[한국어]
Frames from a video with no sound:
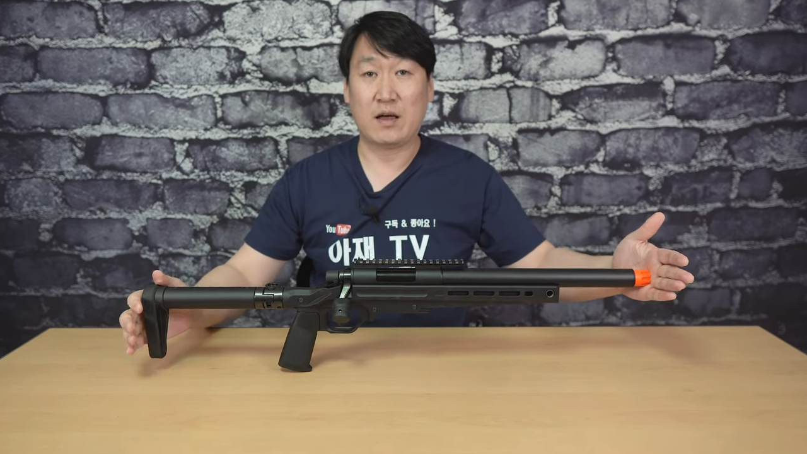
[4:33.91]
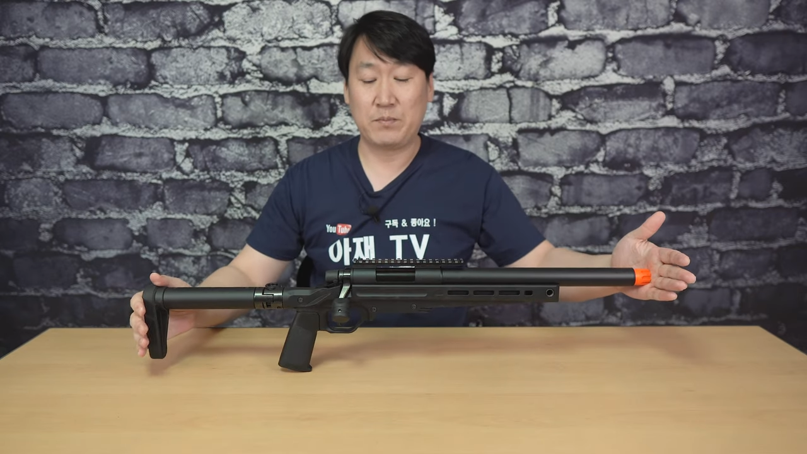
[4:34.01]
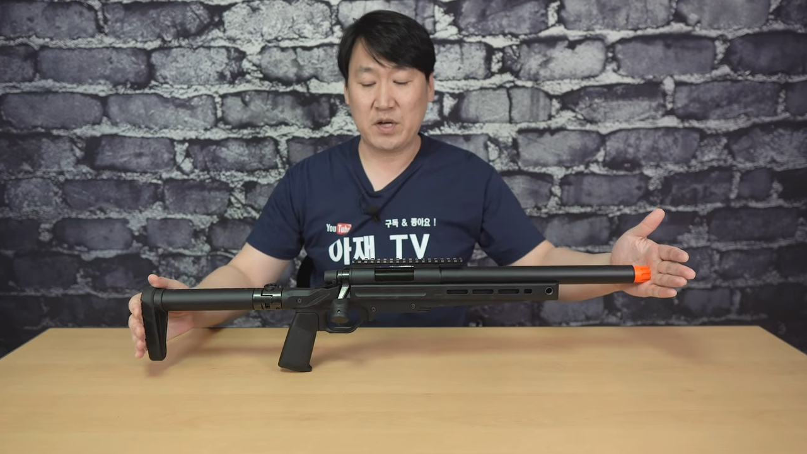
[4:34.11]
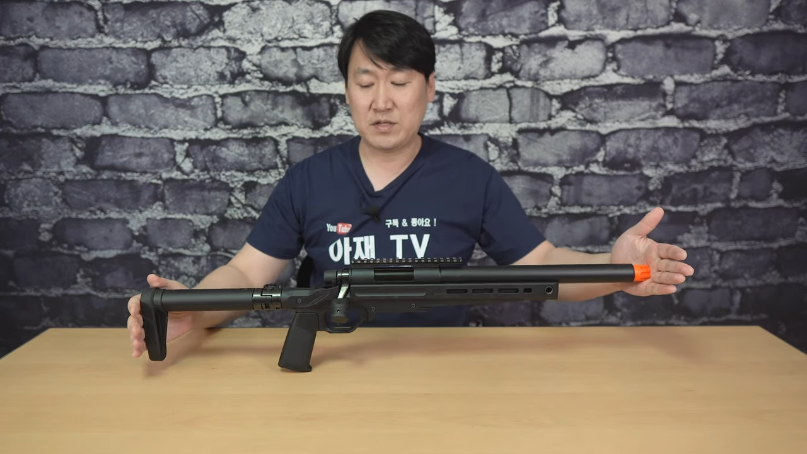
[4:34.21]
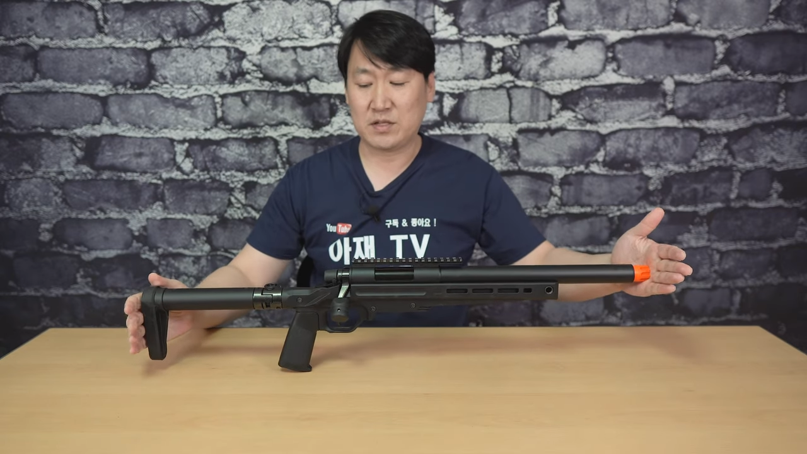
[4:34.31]
아,
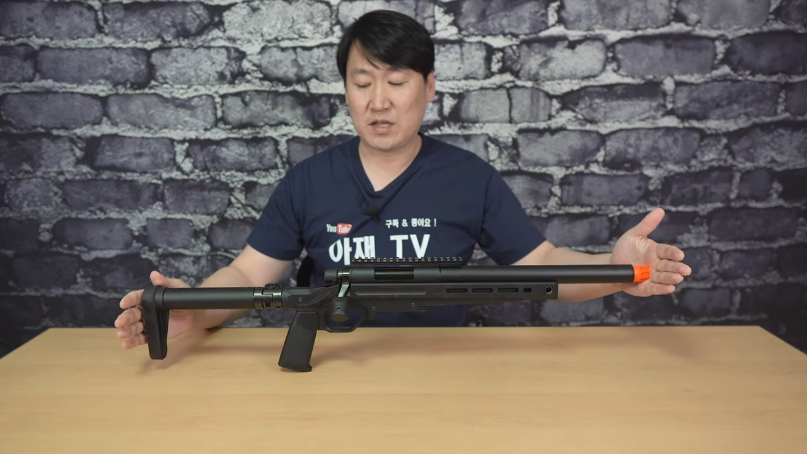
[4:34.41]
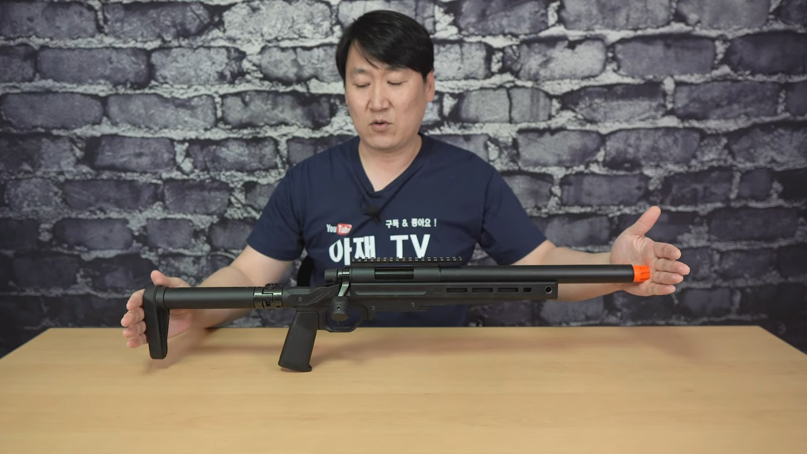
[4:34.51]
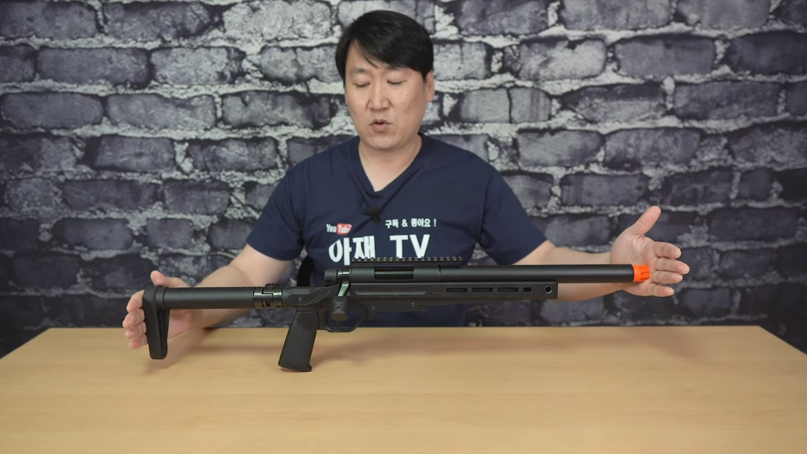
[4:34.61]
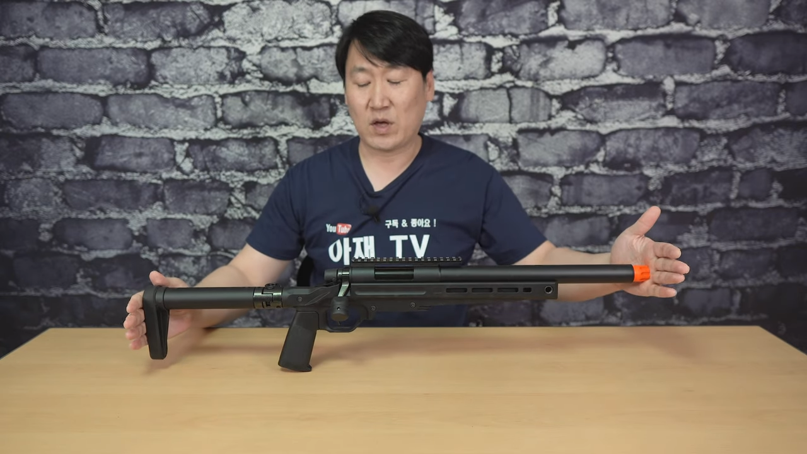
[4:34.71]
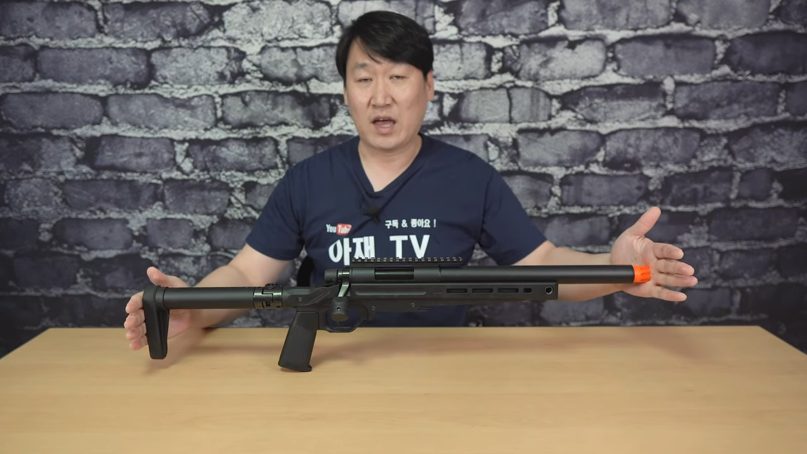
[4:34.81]
폈을 때
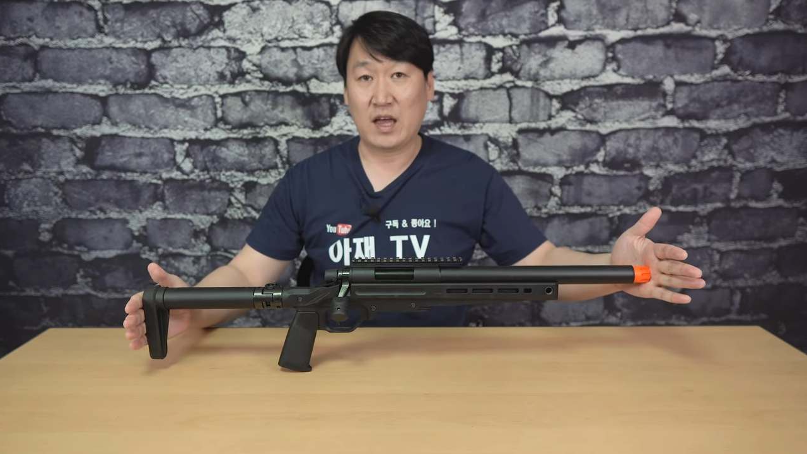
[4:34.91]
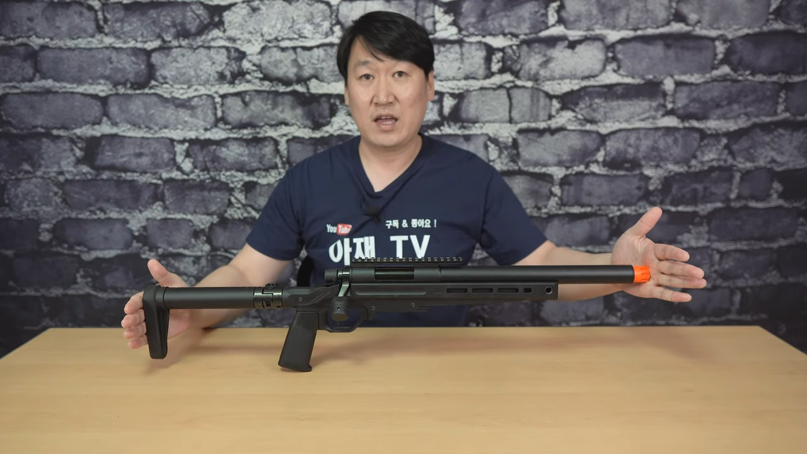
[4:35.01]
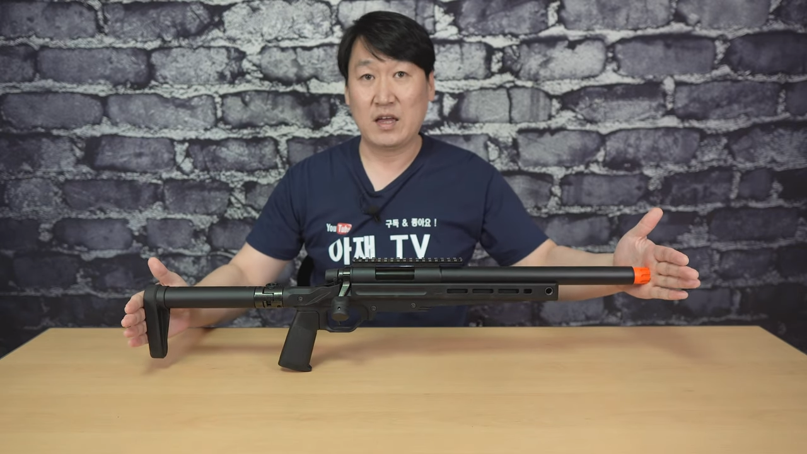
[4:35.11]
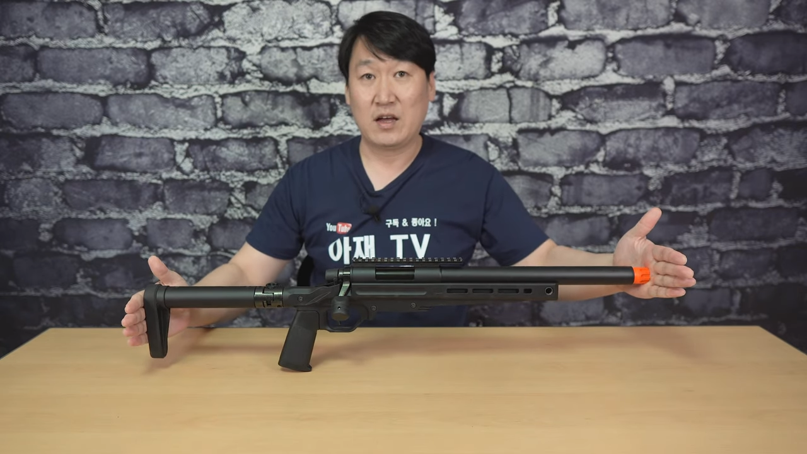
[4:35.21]
이렇게